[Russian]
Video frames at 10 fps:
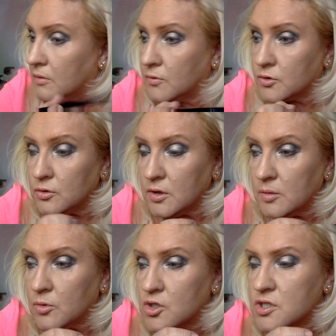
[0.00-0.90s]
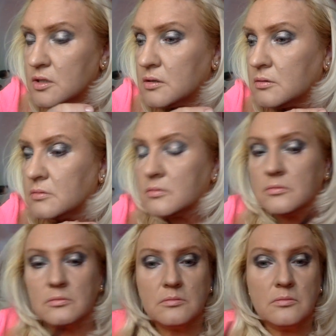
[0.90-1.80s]
Вот, ну или можно,
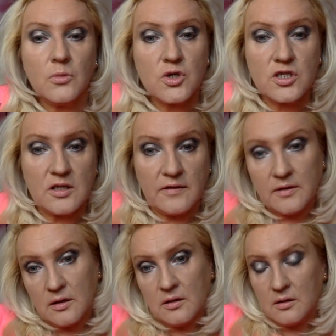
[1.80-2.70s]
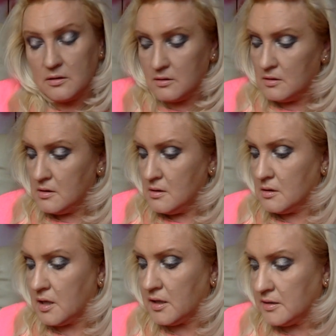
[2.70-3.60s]
можно, наверное,
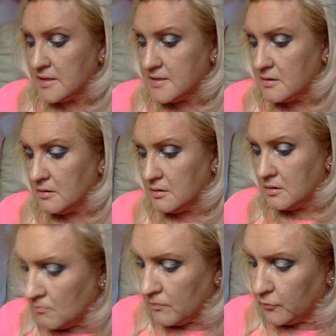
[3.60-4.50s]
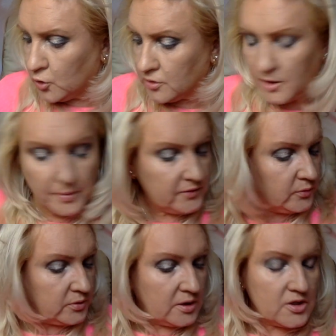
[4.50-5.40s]
как она сделала тонкой
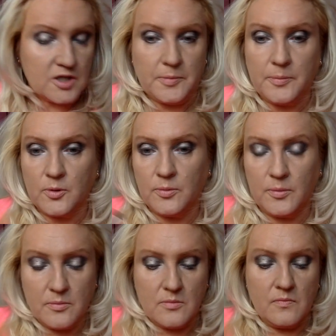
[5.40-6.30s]
подводкой. Сейчас попробуем.